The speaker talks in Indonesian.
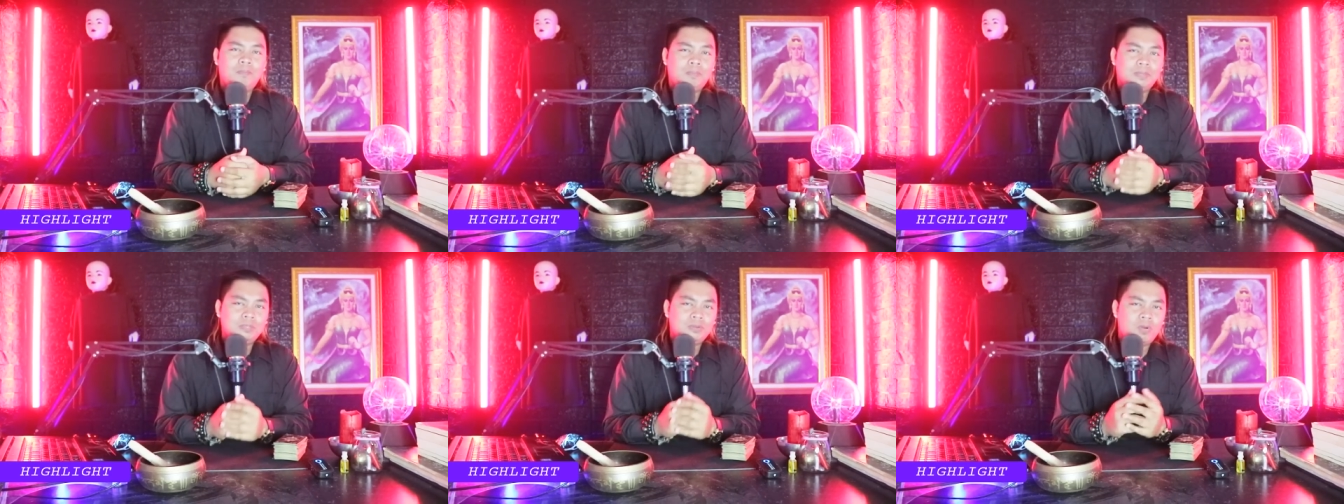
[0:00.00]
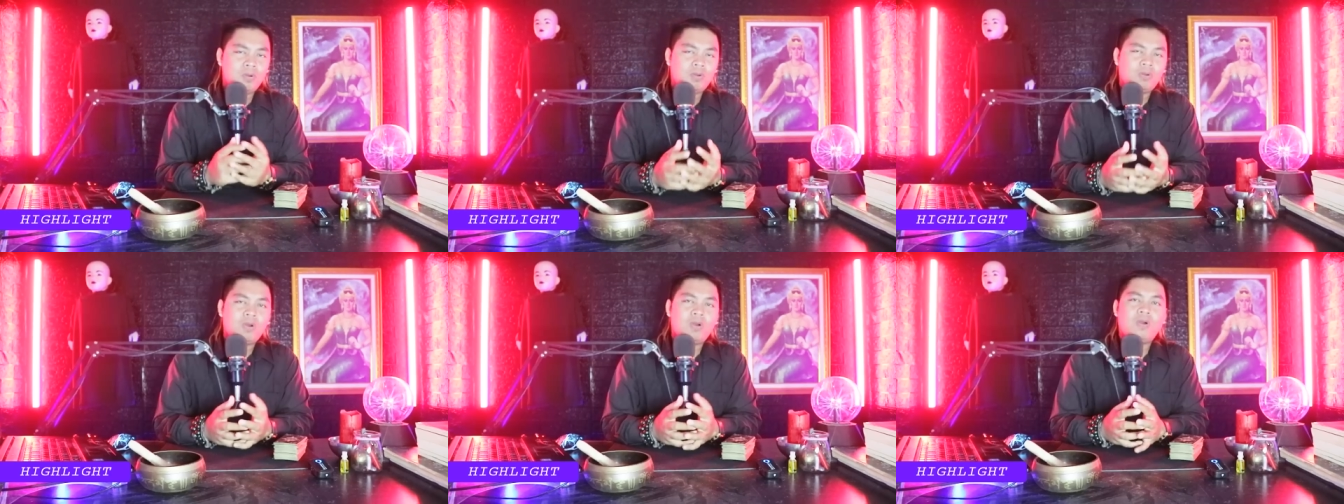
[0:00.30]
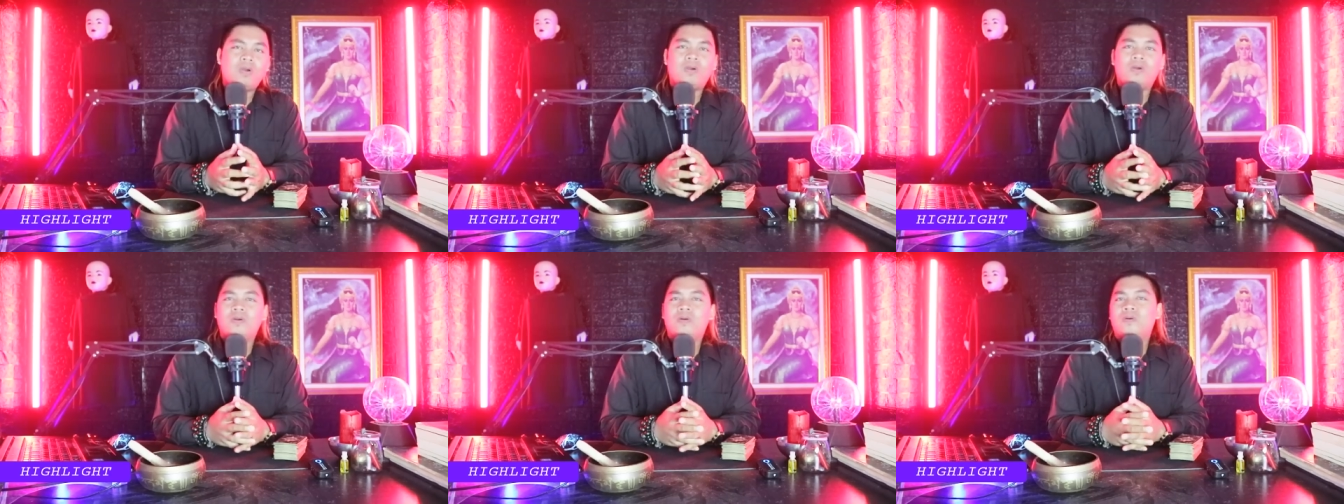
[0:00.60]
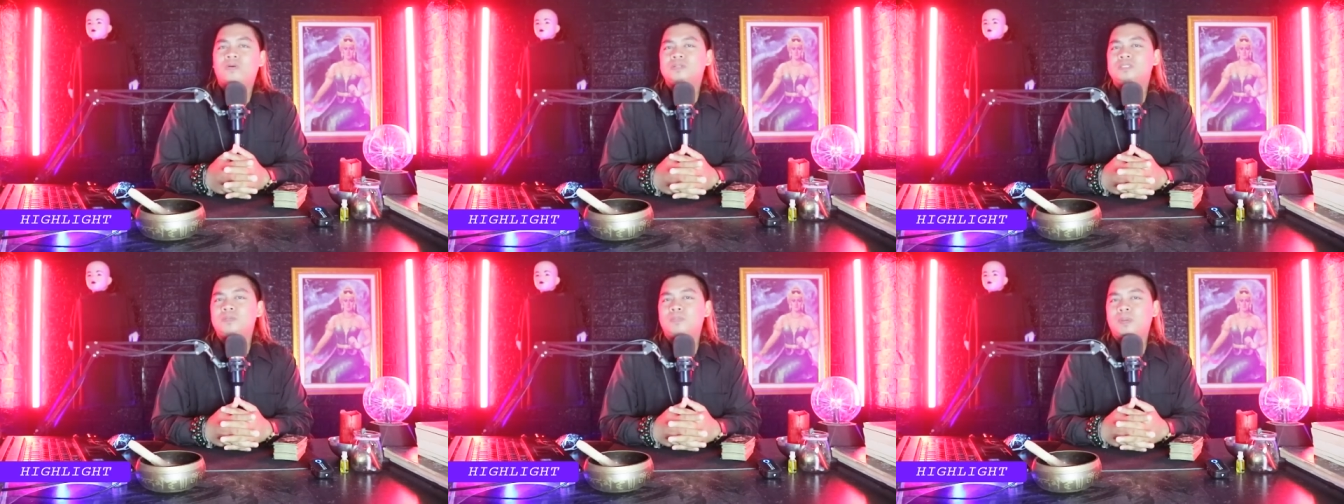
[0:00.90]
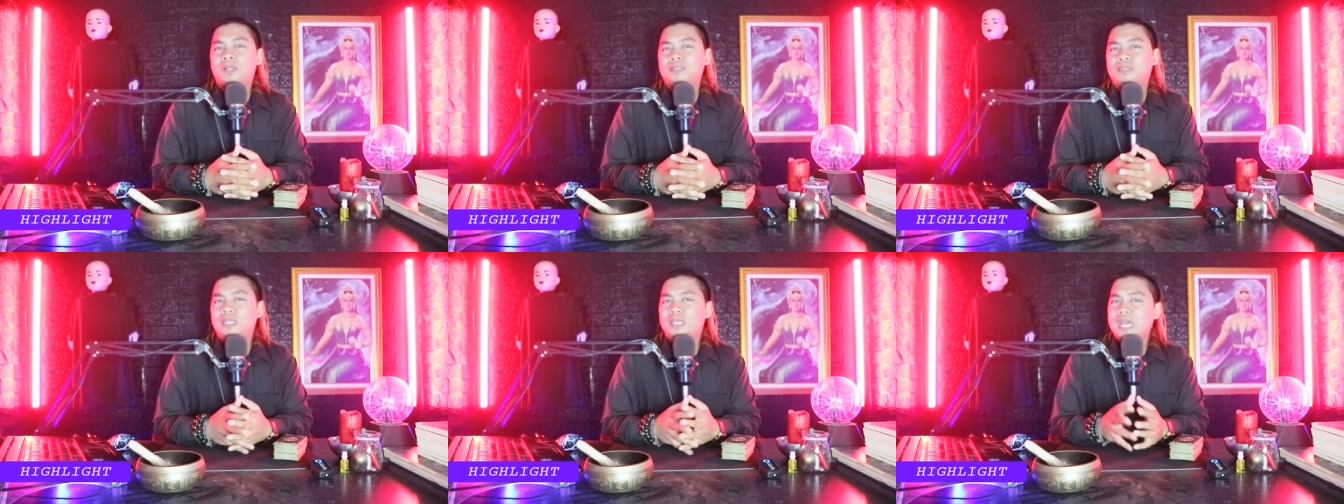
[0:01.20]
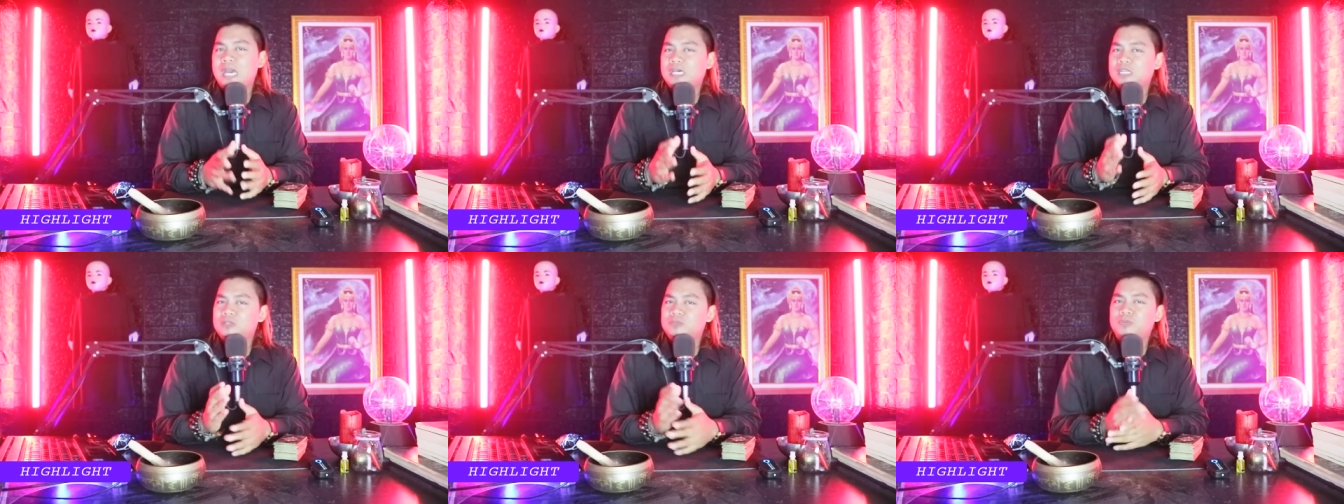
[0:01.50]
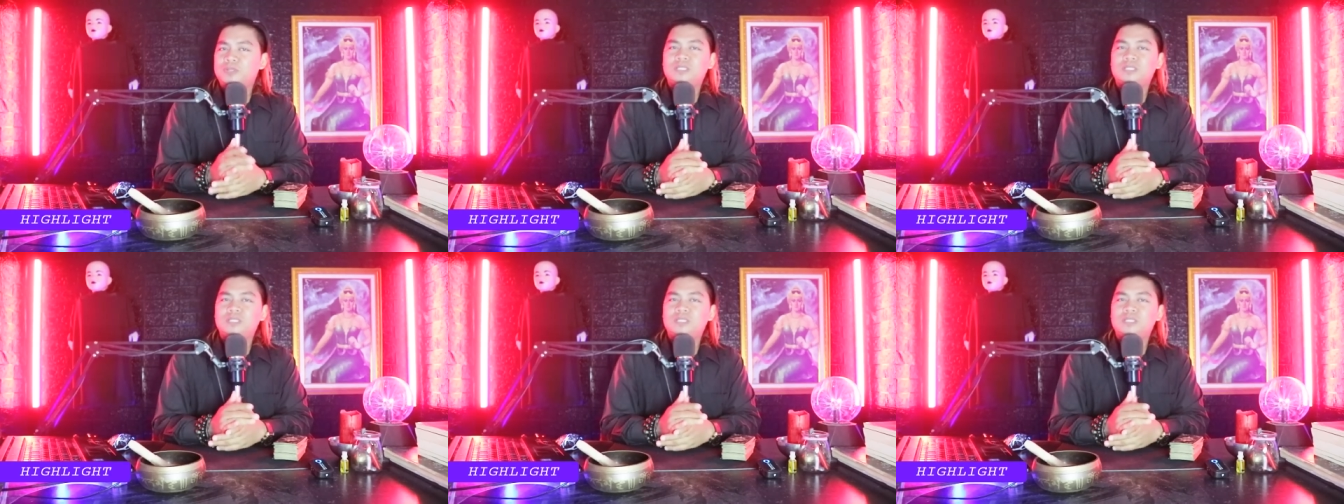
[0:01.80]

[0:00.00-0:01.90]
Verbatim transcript: menyokong seperti Harun